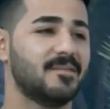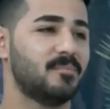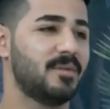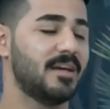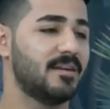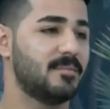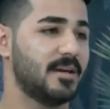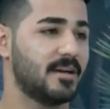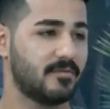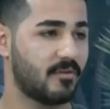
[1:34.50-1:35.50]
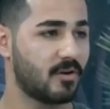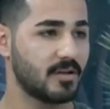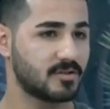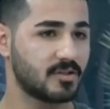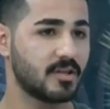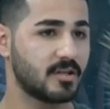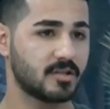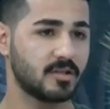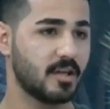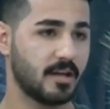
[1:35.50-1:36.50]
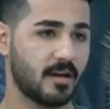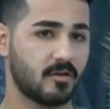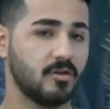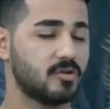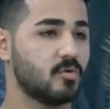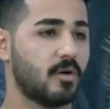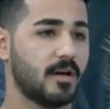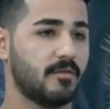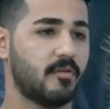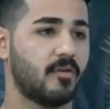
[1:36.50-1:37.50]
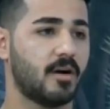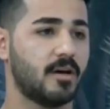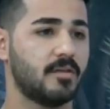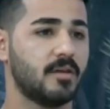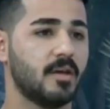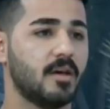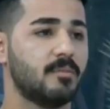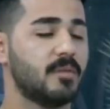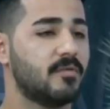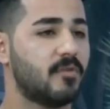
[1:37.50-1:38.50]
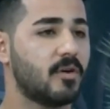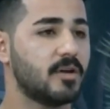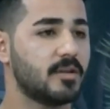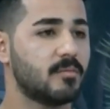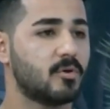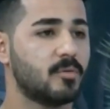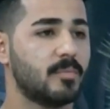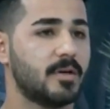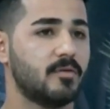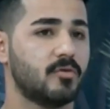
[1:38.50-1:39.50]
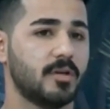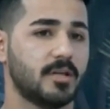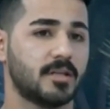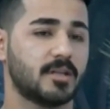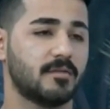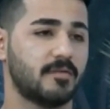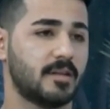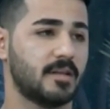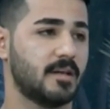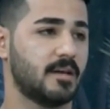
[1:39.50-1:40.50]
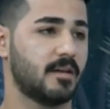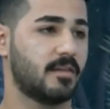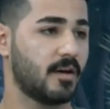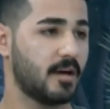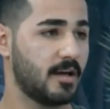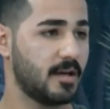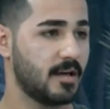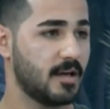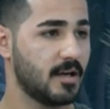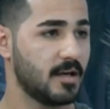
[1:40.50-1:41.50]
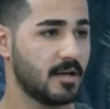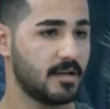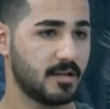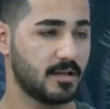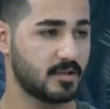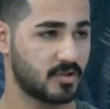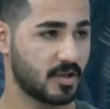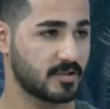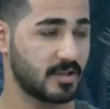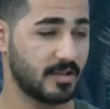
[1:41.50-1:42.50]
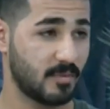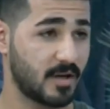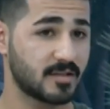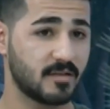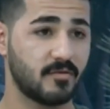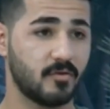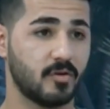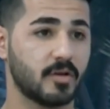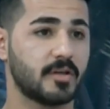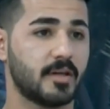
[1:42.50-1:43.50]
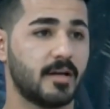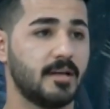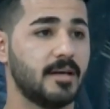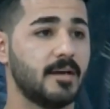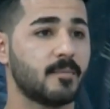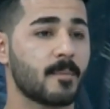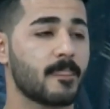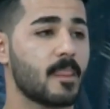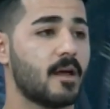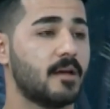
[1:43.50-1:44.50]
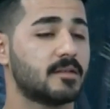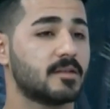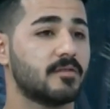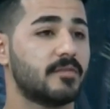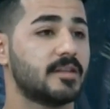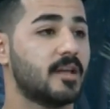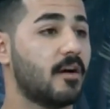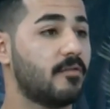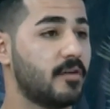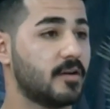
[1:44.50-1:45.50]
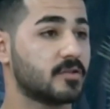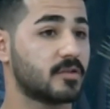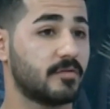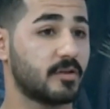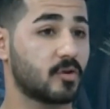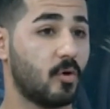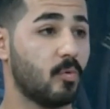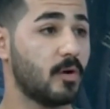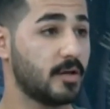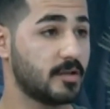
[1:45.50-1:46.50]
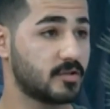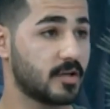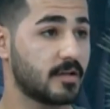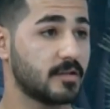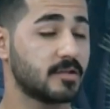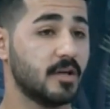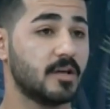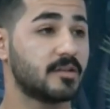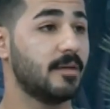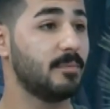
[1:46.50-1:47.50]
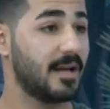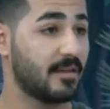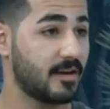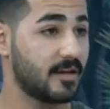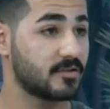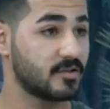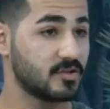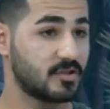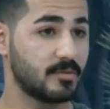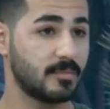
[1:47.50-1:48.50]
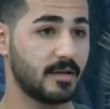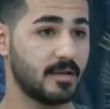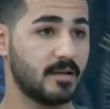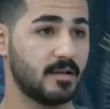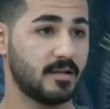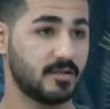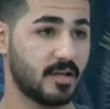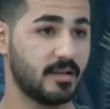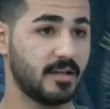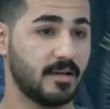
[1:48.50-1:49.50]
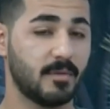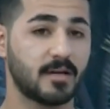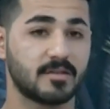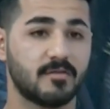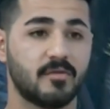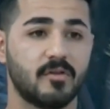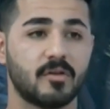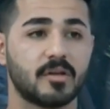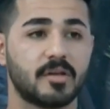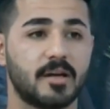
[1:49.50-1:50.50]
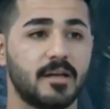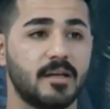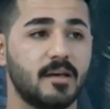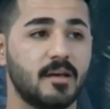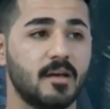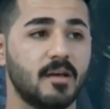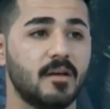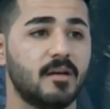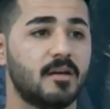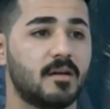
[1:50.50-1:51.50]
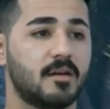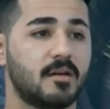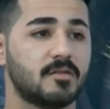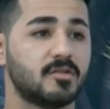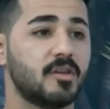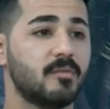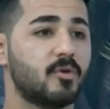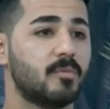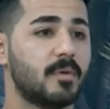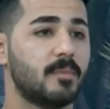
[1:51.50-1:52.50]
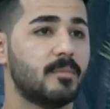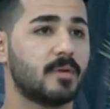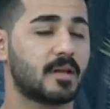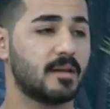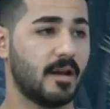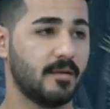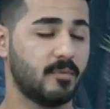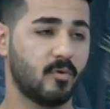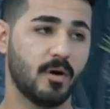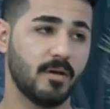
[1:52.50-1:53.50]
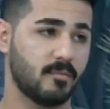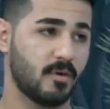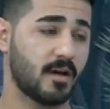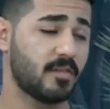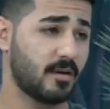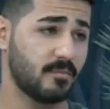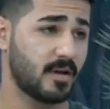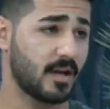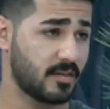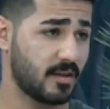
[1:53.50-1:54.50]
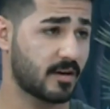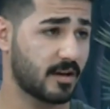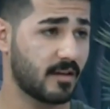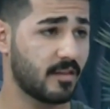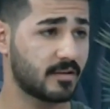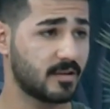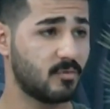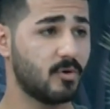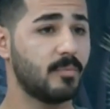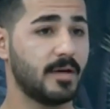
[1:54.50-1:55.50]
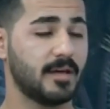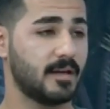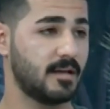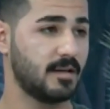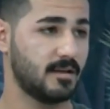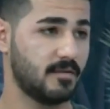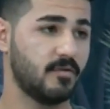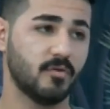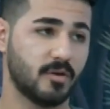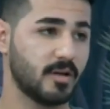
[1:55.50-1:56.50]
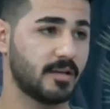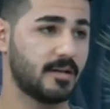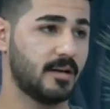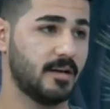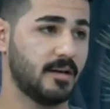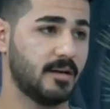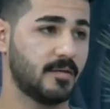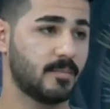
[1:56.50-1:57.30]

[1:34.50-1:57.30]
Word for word: بيها بيها فوائد جدا جدا نعم. يعني كلش هواي الفوائد من الفوائد المهمه انه هي تعطي فد ثقه نعم. للشخص اللي يمارس الفنون نعم. القتاليه آه، تعطي فد دافع تعطي فد قوه للشخص نعم. تنمي عضلات الجسم الانسان اللي يمارس الفنون القتاليه آه، جدا مهمه يعني بهواي اكثر من اكثر الرياضات المهمه هي الفنون القتاليه نعم.